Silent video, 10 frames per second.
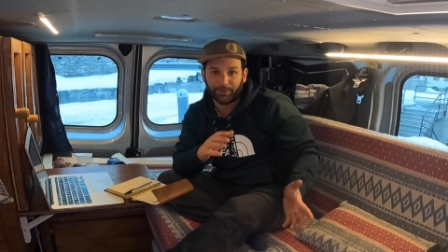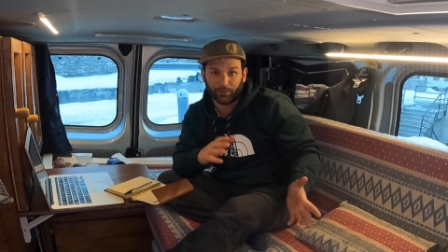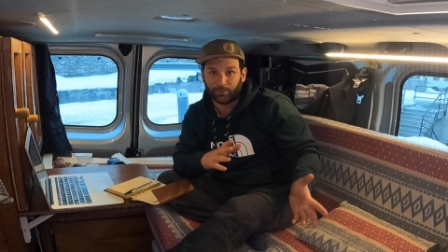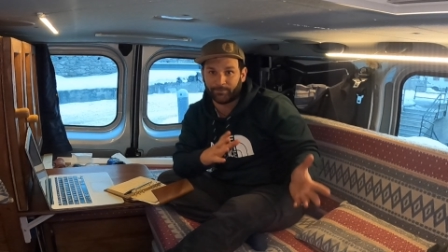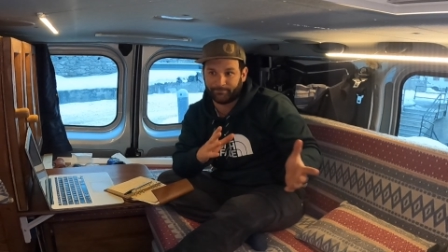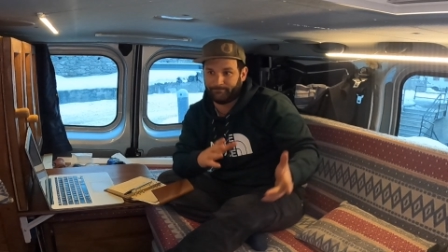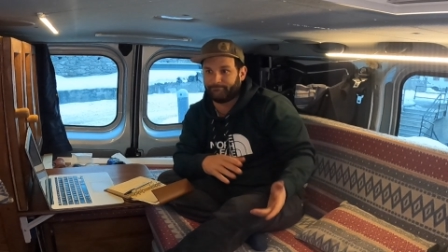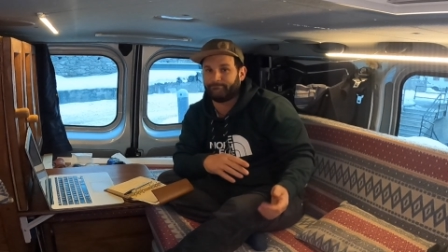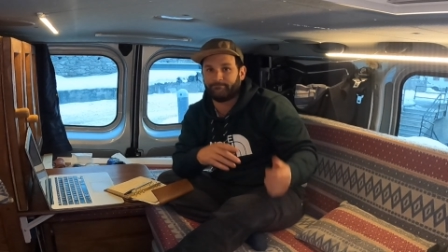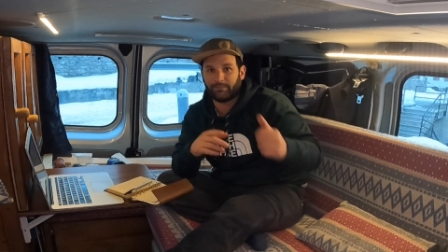più
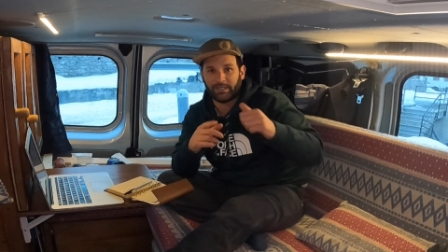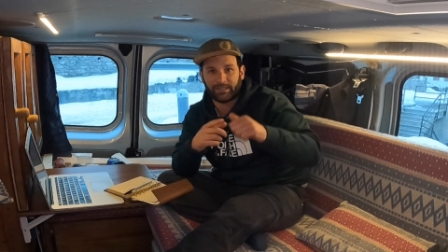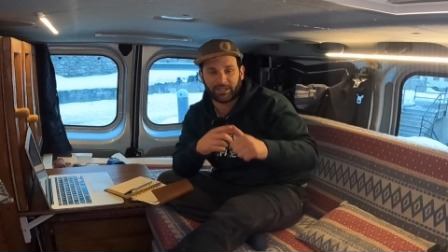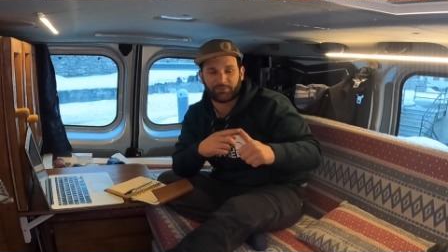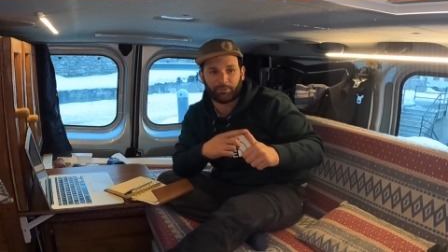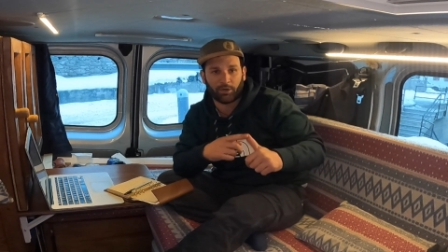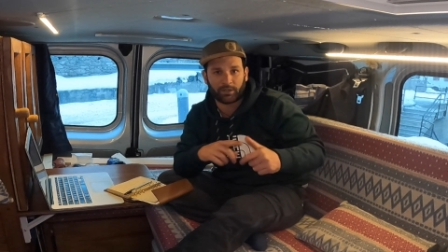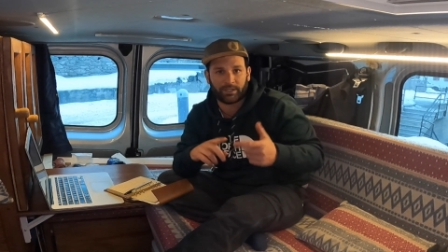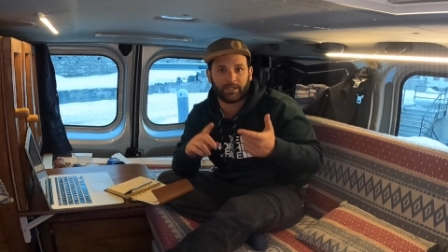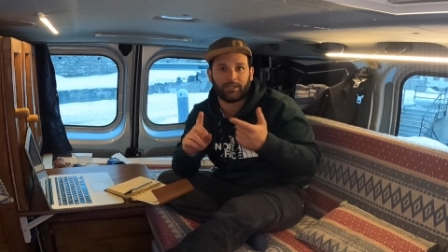i
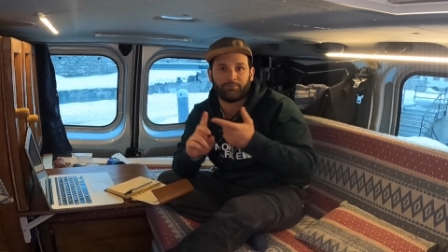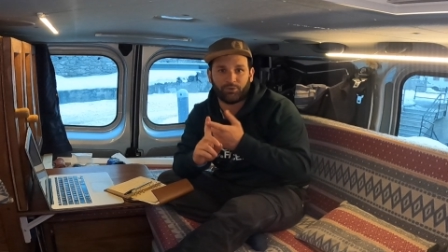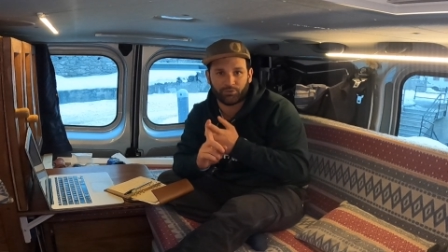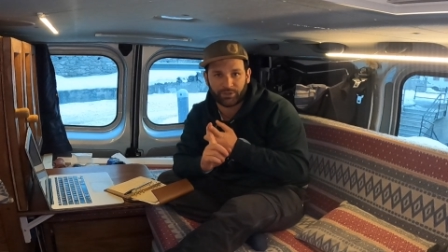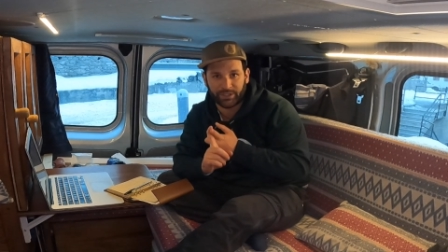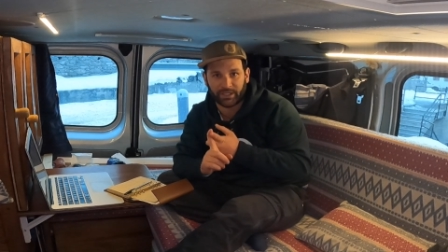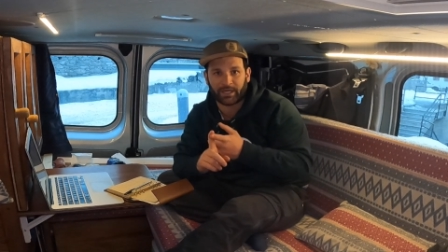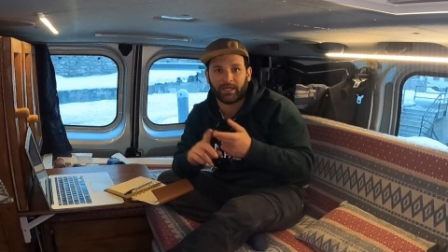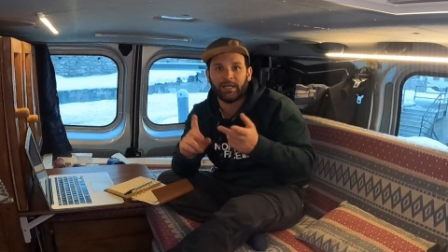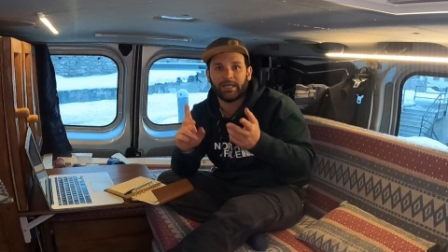trasporti, in più
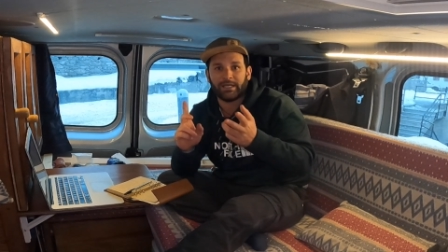uscire,